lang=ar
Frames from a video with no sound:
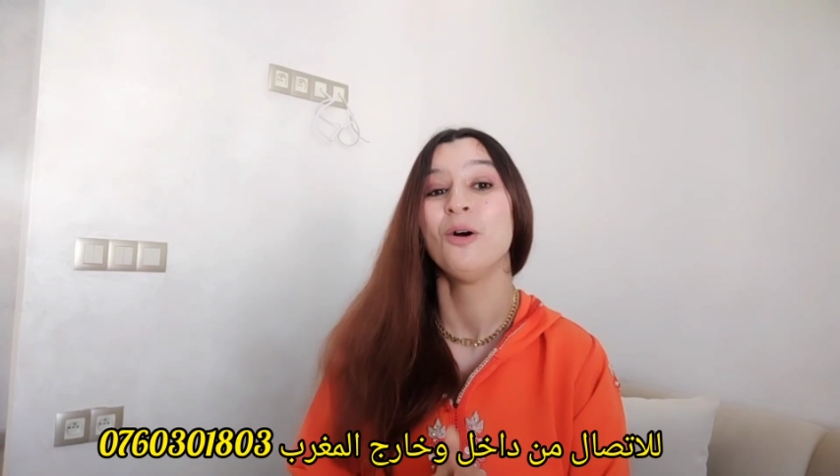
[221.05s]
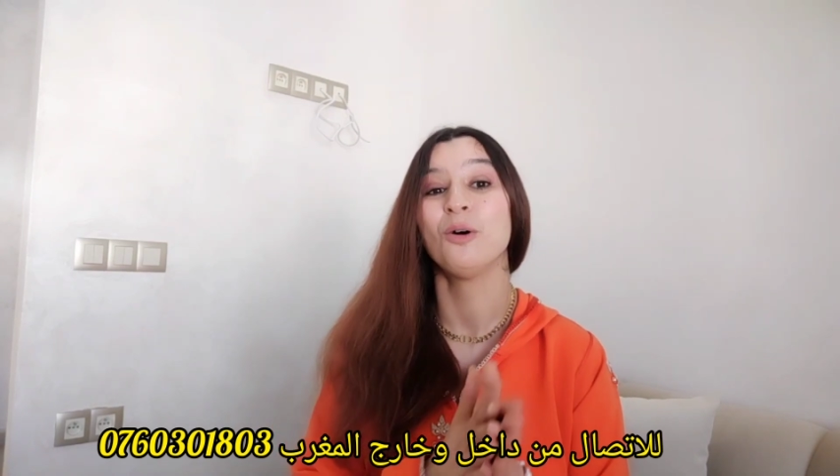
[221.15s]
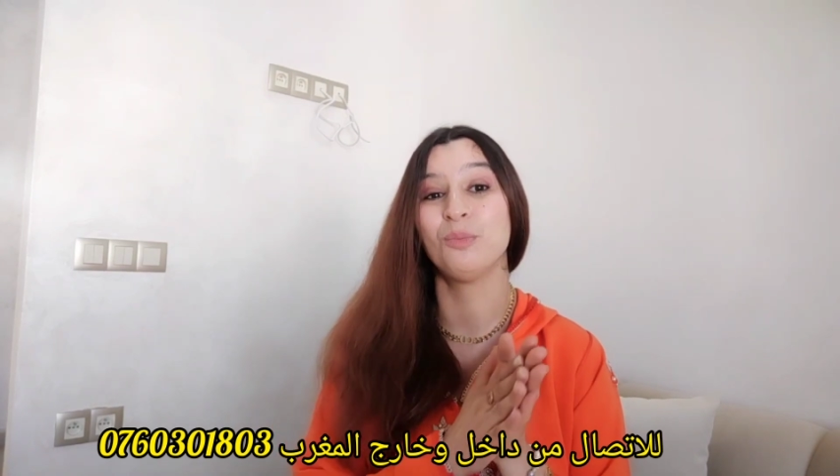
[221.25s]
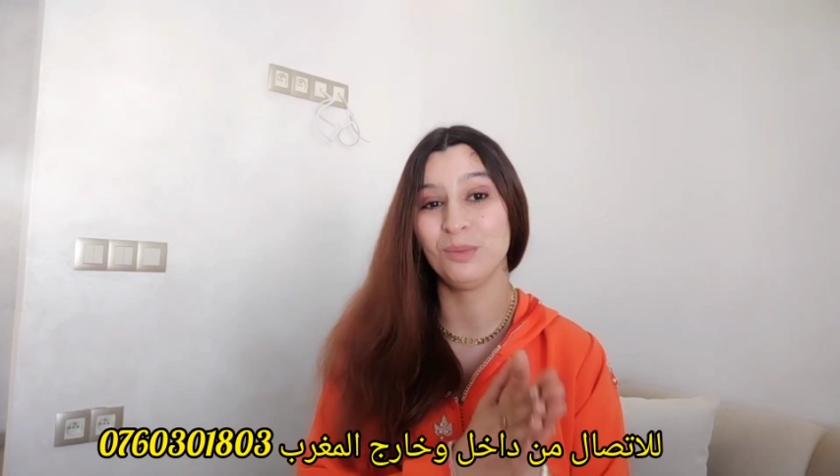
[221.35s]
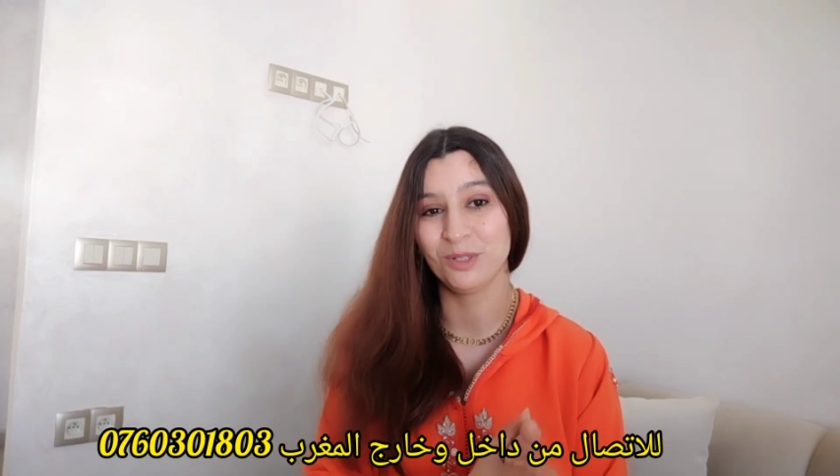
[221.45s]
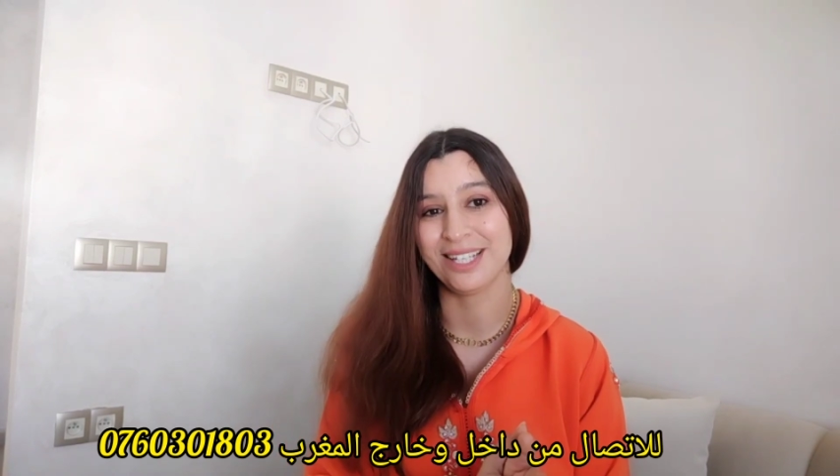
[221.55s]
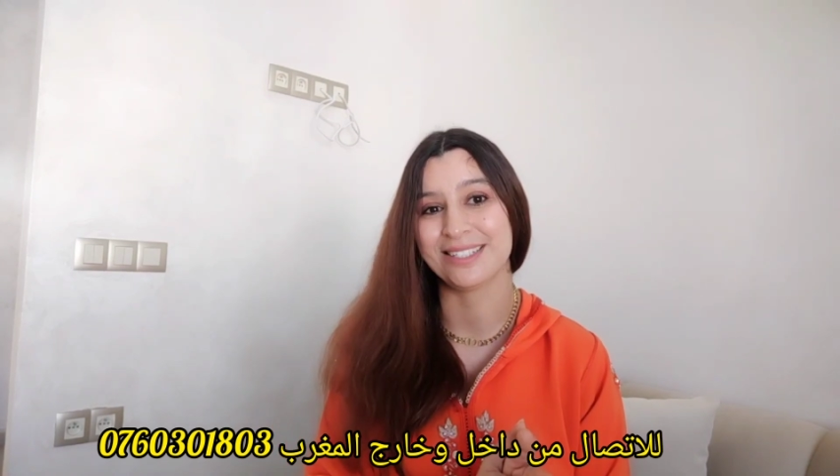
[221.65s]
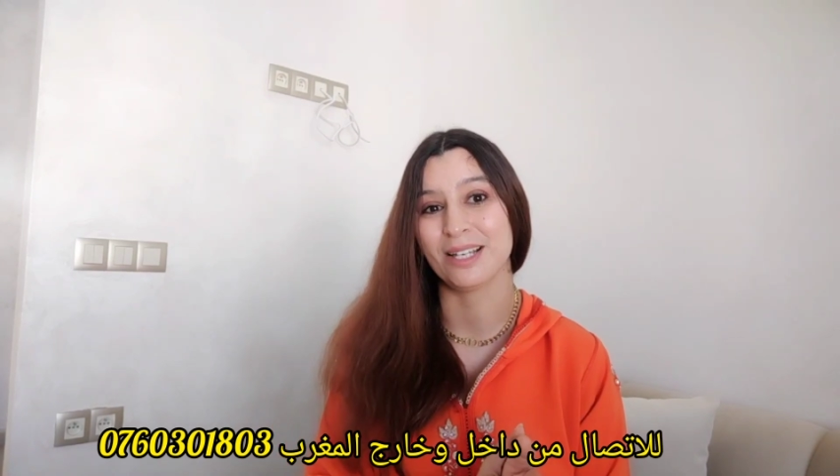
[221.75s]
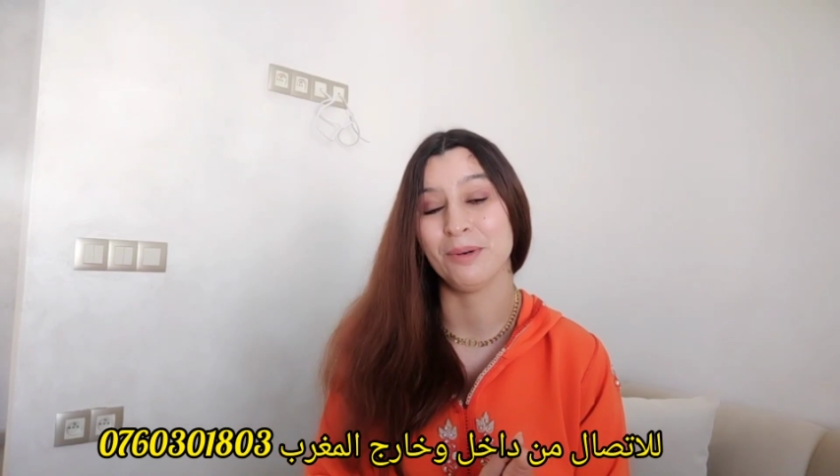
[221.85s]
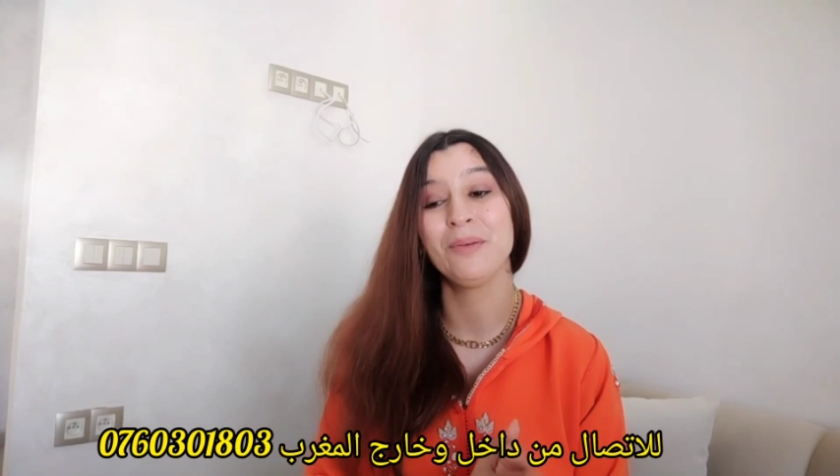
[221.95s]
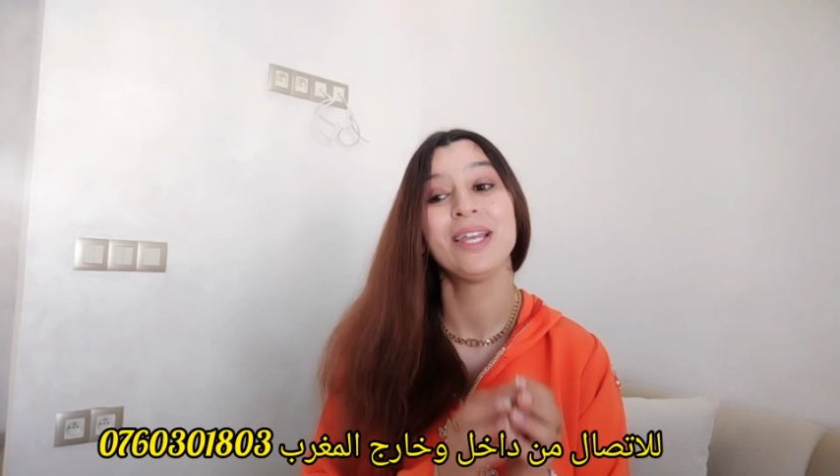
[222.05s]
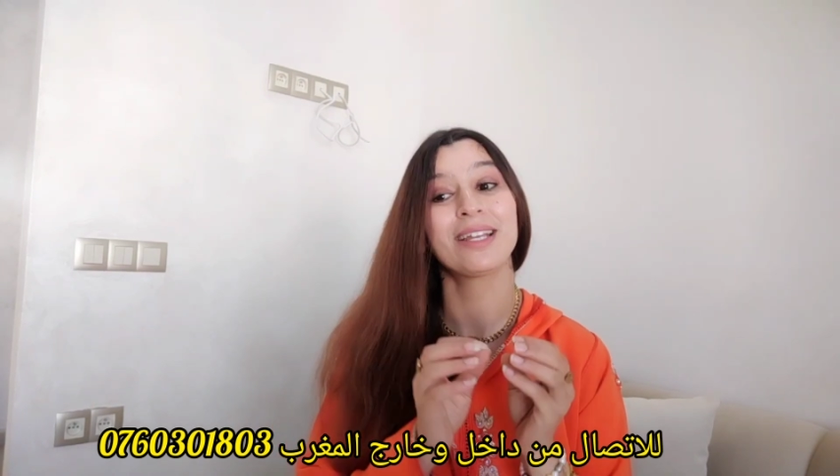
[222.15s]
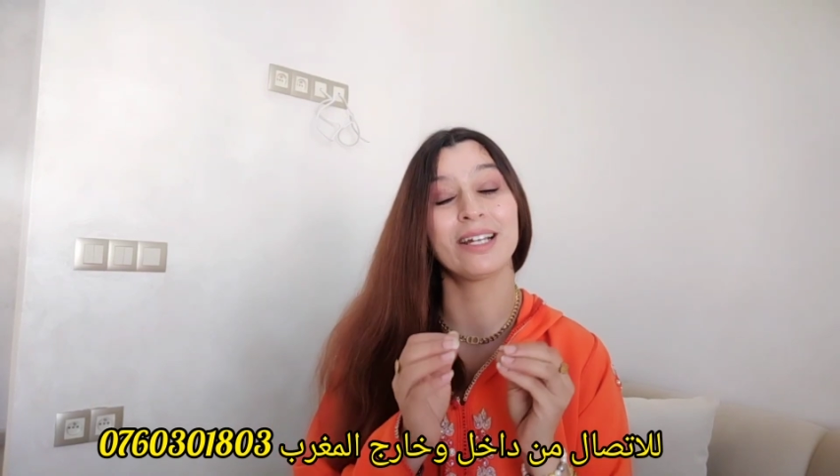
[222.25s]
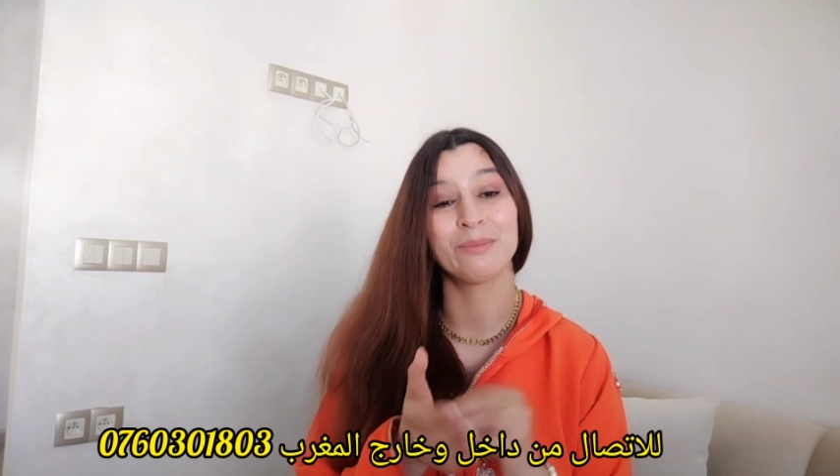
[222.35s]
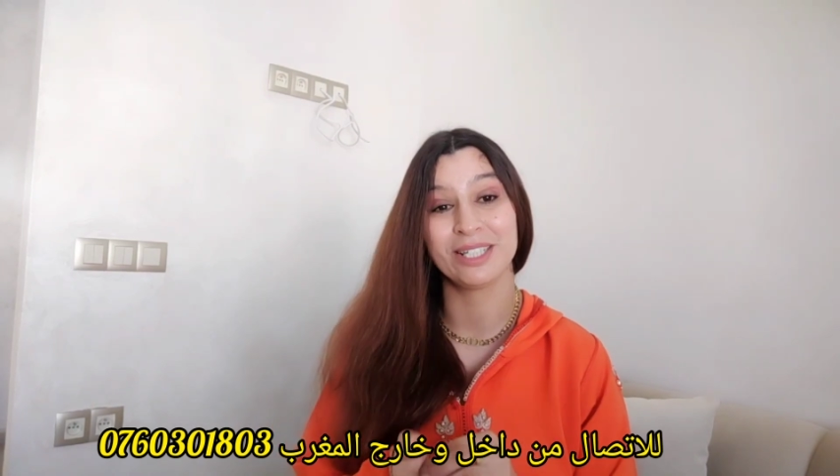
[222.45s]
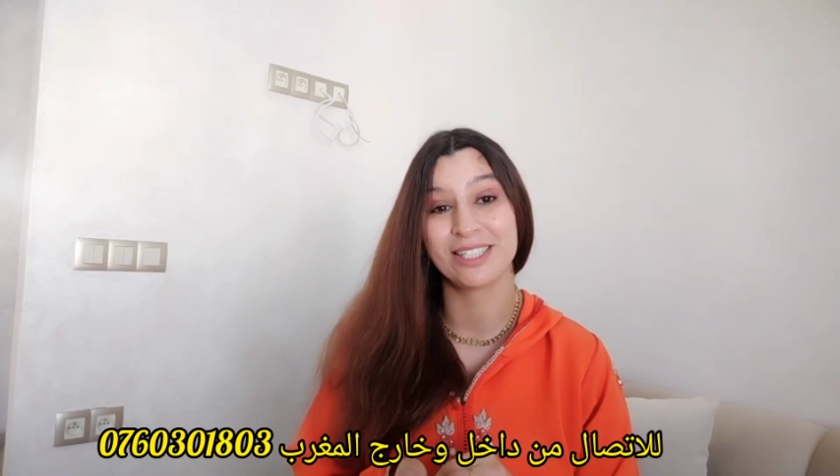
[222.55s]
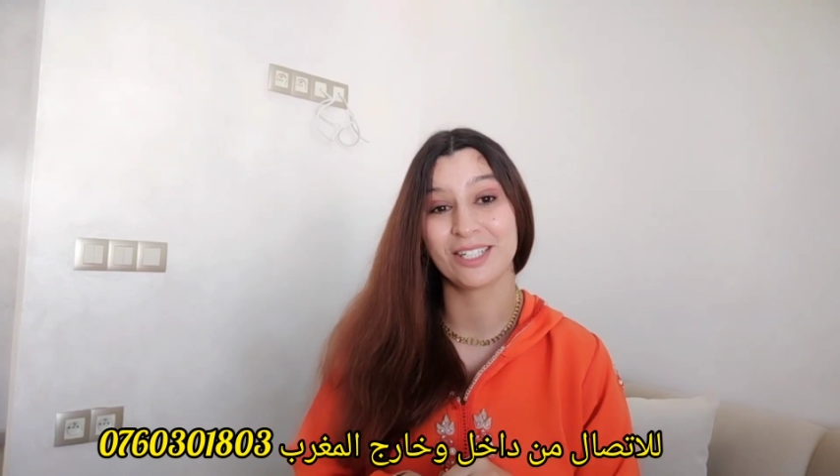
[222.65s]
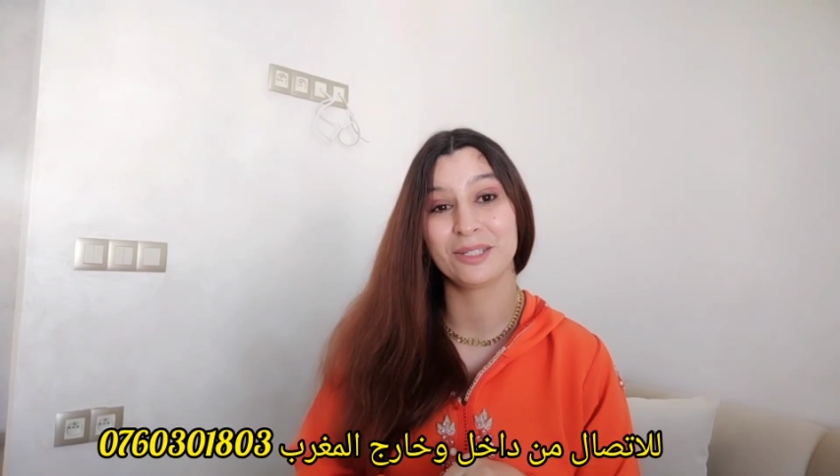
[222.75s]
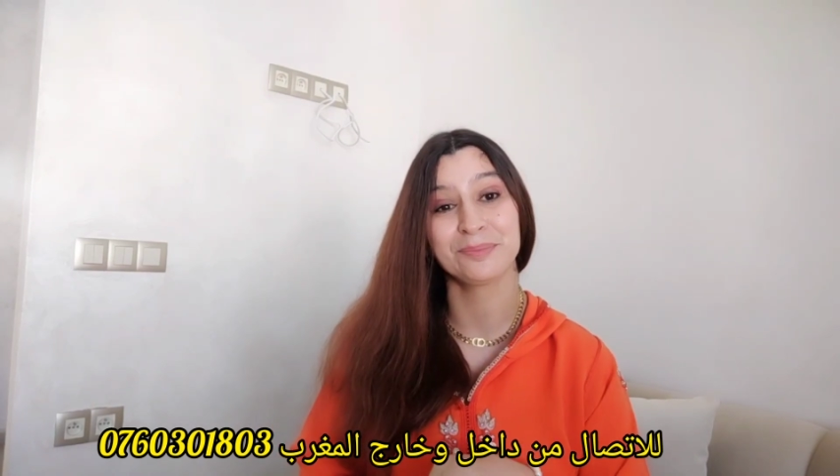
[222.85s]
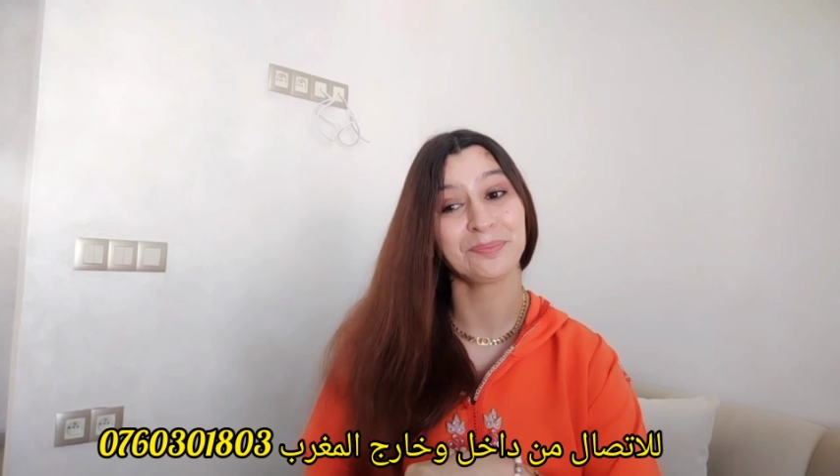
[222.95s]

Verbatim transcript: وبالمناسبه كنبغي نشكر